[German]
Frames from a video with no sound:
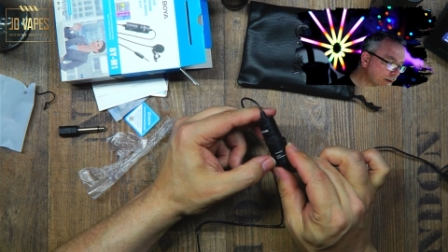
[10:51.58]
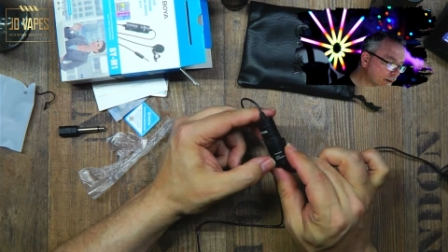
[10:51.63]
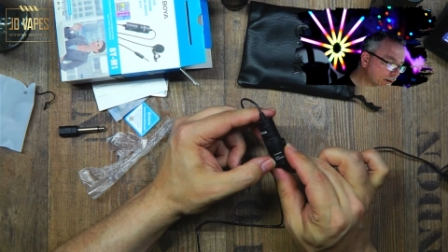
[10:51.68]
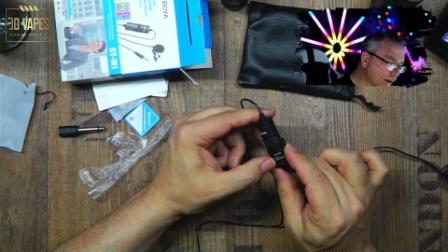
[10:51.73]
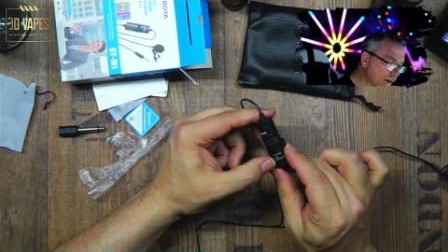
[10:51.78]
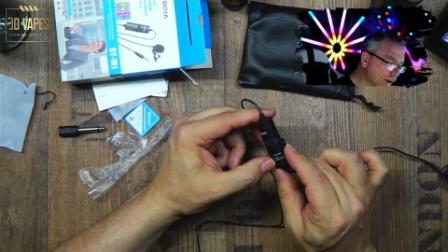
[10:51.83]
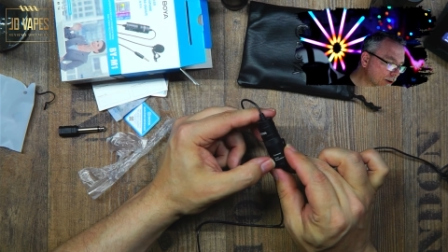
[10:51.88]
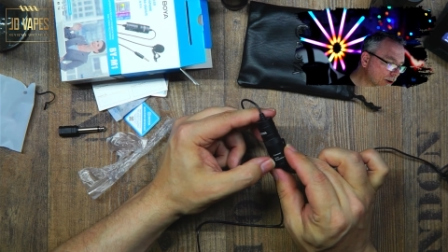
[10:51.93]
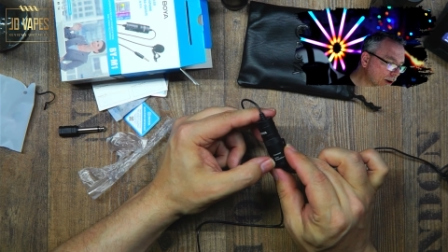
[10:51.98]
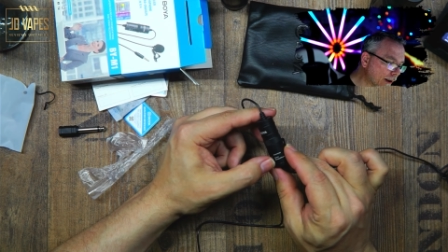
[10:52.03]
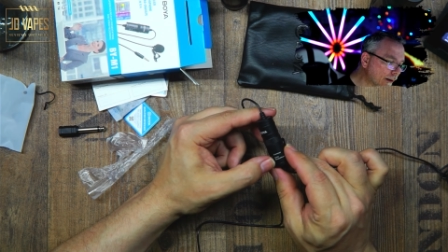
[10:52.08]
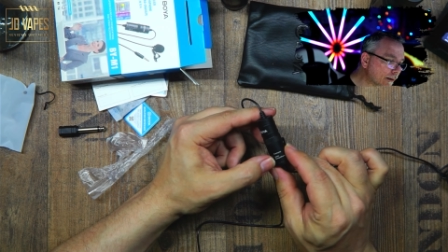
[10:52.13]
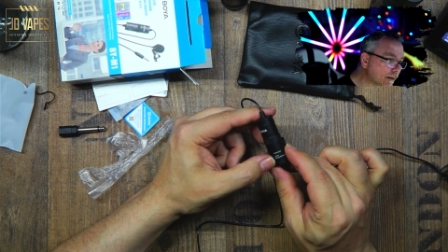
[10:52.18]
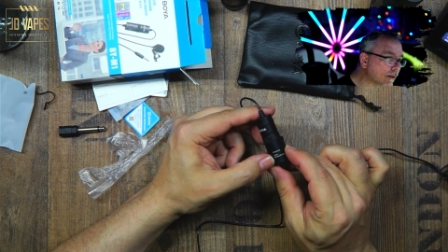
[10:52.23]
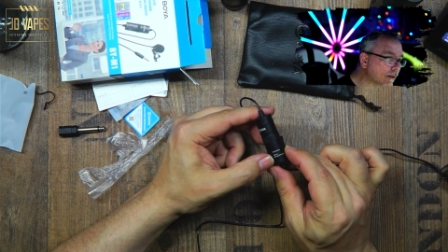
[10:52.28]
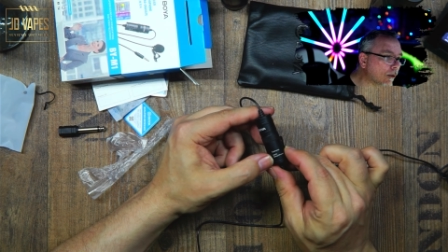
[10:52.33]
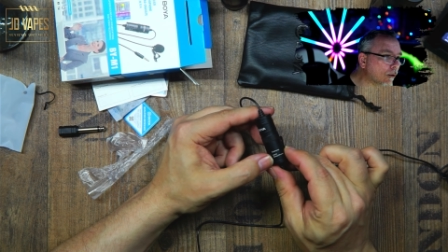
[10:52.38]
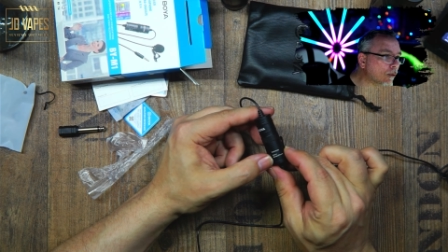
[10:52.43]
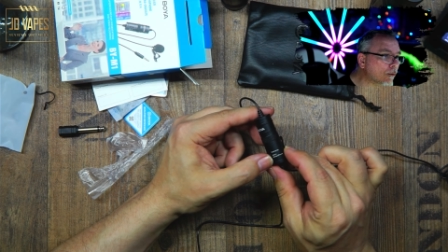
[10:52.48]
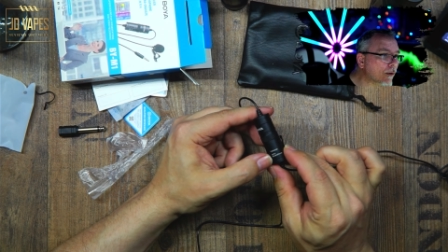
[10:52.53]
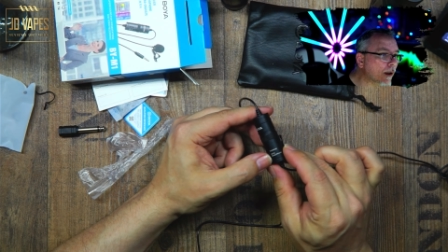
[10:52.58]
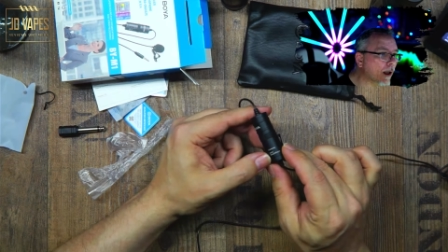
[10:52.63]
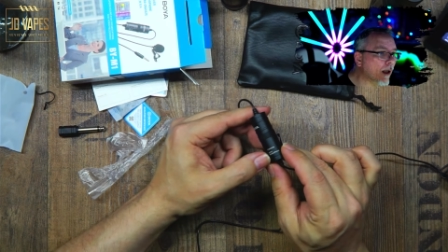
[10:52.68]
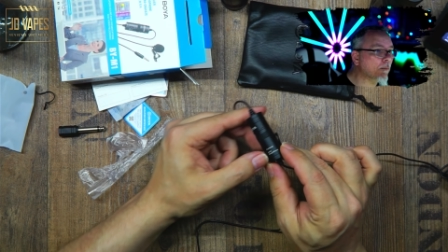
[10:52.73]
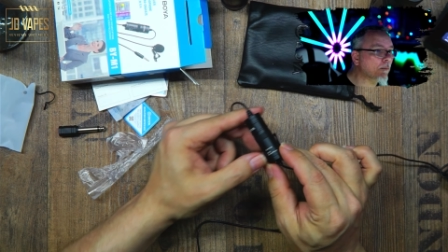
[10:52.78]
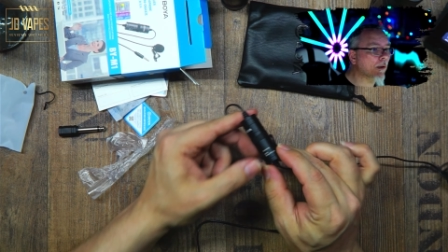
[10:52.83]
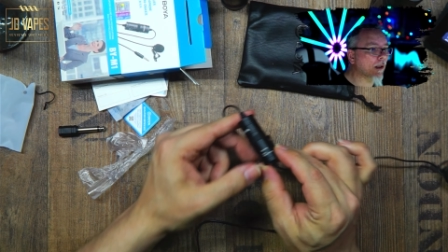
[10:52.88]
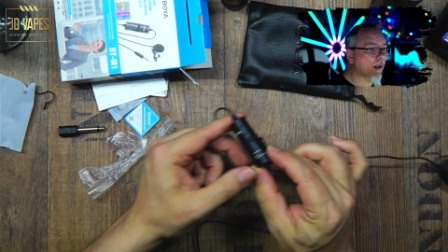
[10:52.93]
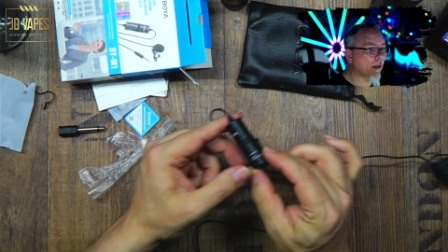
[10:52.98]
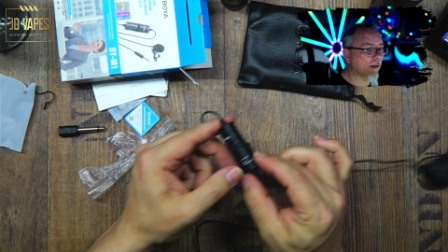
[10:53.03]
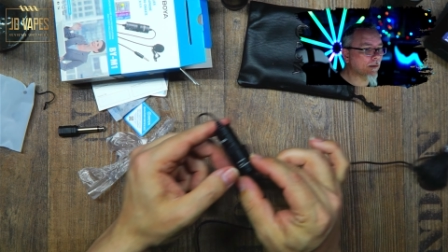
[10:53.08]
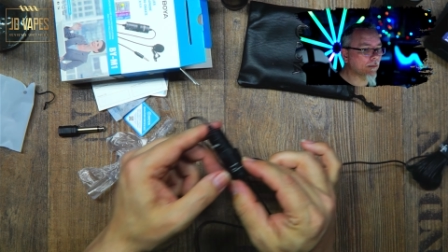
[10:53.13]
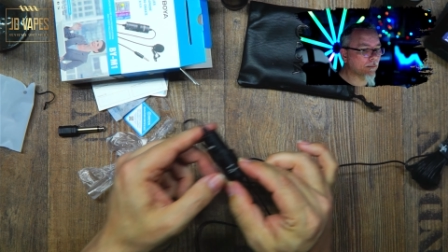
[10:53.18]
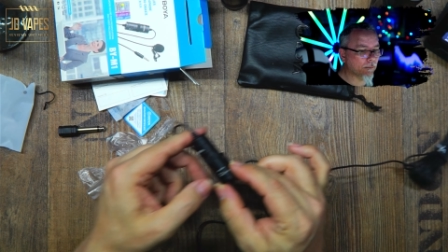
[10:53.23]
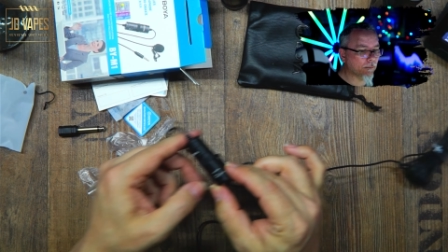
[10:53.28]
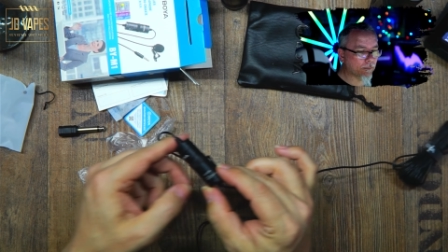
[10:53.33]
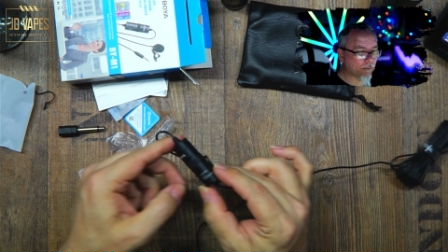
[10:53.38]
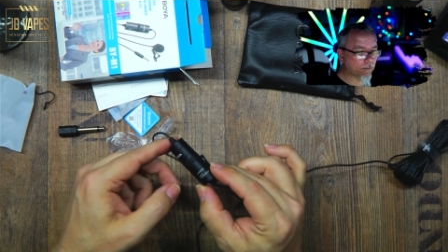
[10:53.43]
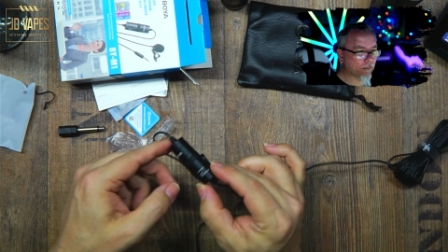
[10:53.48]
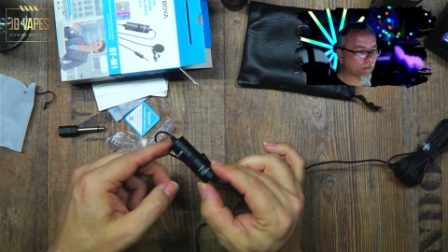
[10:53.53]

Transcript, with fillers: hier den Schalter auf Kamera,